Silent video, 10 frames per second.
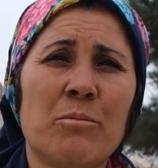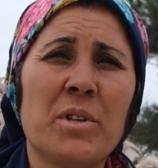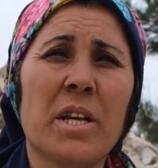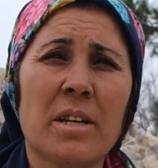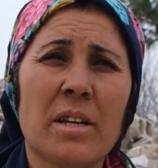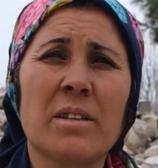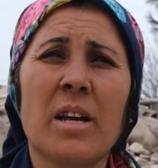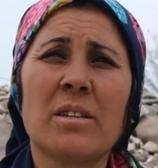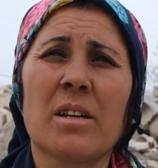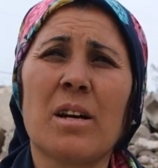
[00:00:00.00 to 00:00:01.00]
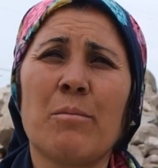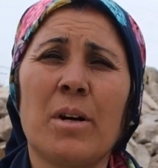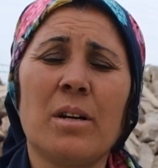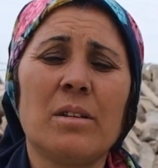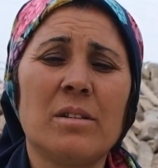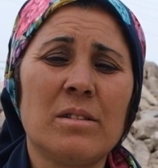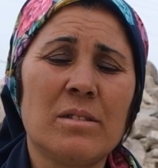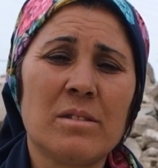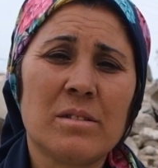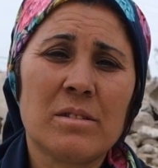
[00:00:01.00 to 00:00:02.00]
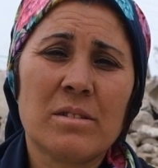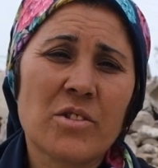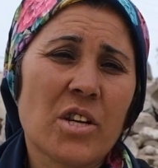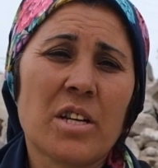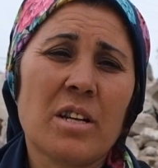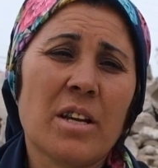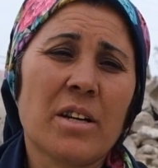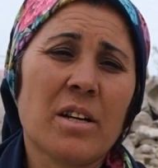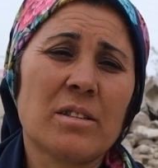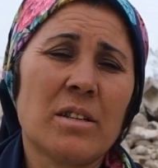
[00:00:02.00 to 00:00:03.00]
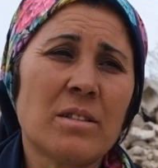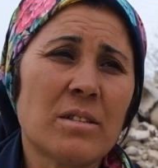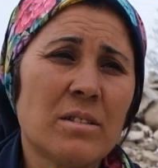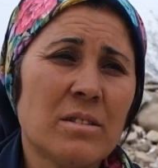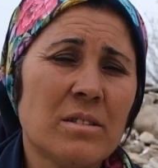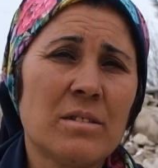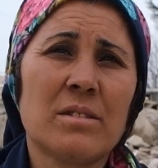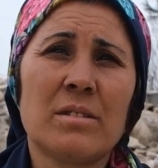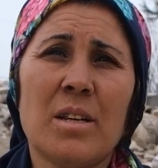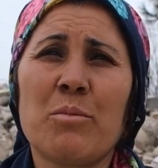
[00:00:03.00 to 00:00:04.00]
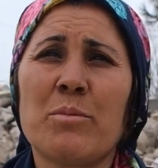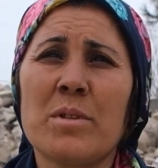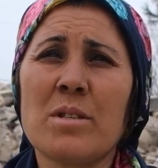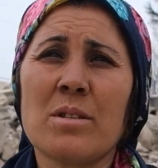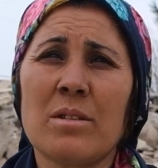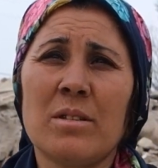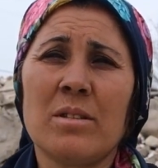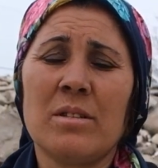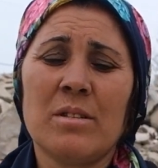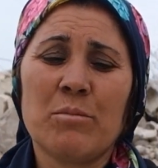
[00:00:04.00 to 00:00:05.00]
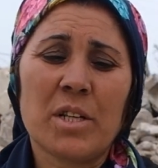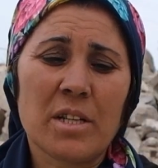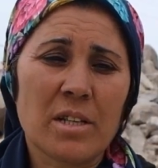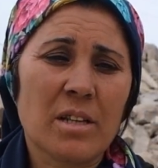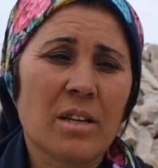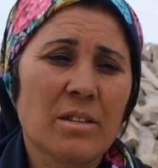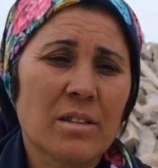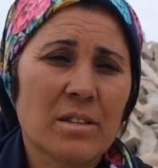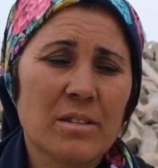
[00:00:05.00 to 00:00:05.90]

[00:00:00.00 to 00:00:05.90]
Bir aradaydık ama çıkarılana kadar hepimiz bir aradaydık.